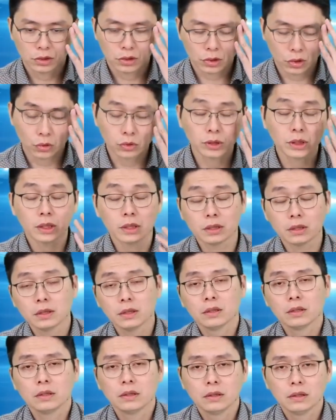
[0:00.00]
修正
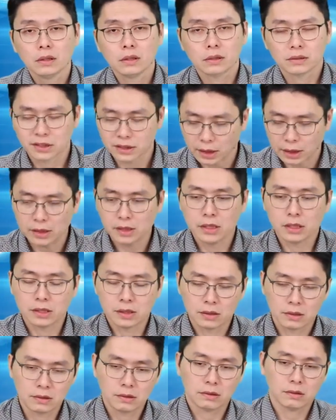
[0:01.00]
啊、整
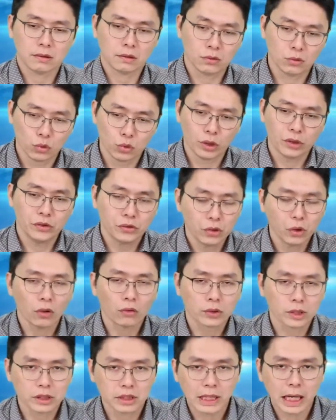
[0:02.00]
理啊、轮
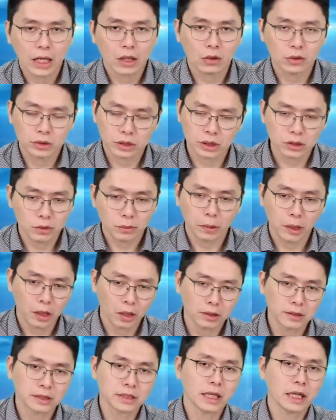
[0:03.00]
动的架构，今天就跑
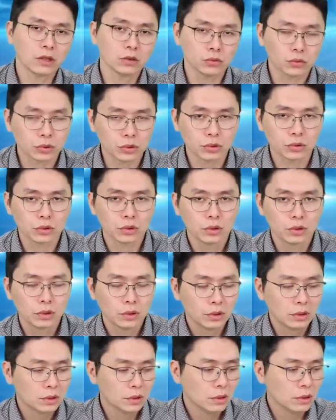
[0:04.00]
到资安股去。
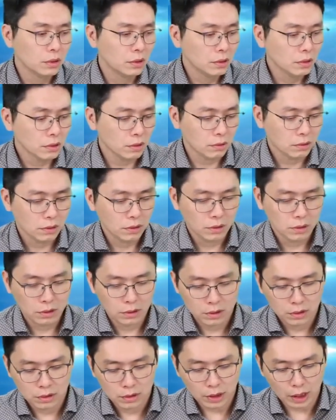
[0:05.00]

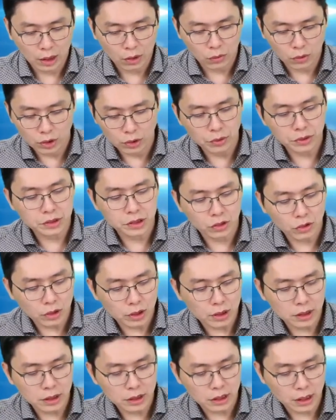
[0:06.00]
那我认为这都
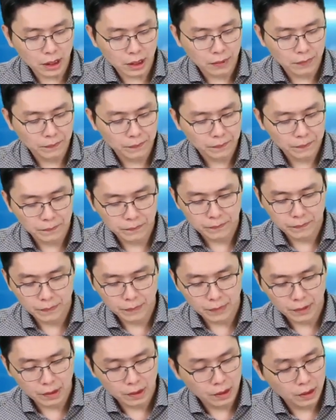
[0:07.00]
合理了。
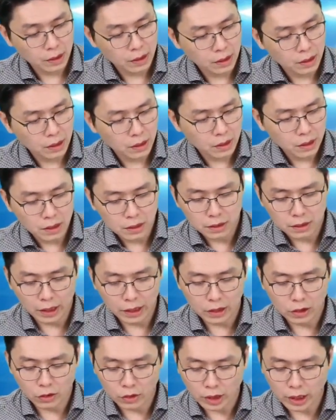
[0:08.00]

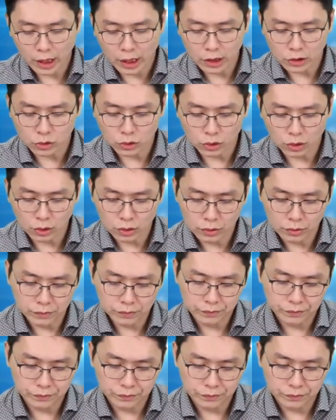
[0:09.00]
那以龙钢来说，